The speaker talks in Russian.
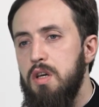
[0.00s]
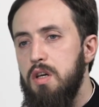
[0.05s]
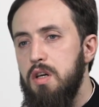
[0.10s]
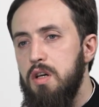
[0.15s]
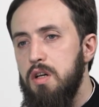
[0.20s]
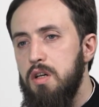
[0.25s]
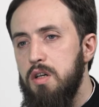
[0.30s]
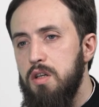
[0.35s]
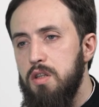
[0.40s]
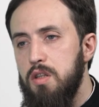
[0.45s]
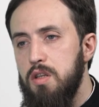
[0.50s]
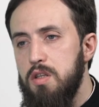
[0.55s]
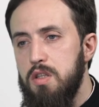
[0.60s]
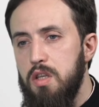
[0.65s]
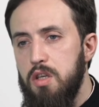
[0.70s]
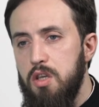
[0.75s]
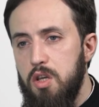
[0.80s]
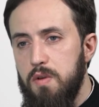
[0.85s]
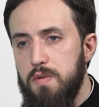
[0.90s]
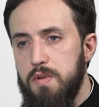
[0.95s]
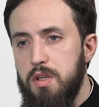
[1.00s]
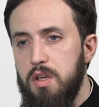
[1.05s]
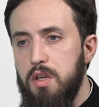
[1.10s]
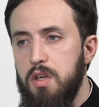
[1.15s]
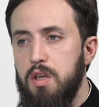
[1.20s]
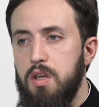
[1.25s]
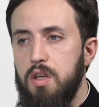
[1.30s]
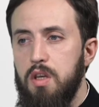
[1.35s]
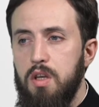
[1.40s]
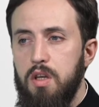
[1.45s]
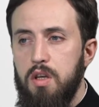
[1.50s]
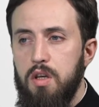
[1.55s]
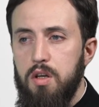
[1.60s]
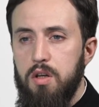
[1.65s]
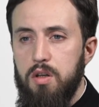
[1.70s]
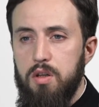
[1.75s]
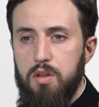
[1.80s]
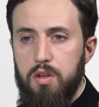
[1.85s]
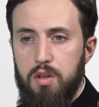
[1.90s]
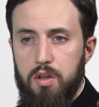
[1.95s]
Э, Достоевский,
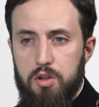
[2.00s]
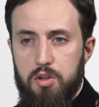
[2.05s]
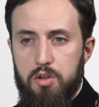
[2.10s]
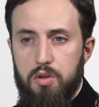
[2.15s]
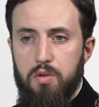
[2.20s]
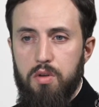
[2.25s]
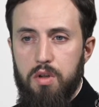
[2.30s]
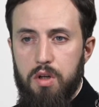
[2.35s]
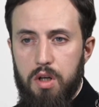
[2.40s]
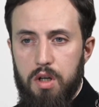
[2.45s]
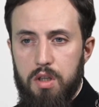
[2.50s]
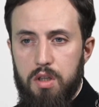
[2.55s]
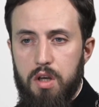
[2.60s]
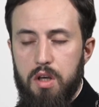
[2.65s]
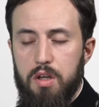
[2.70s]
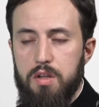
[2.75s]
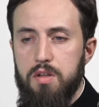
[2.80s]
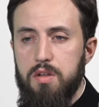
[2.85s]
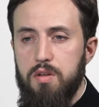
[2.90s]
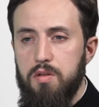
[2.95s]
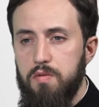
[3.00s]
еще находясь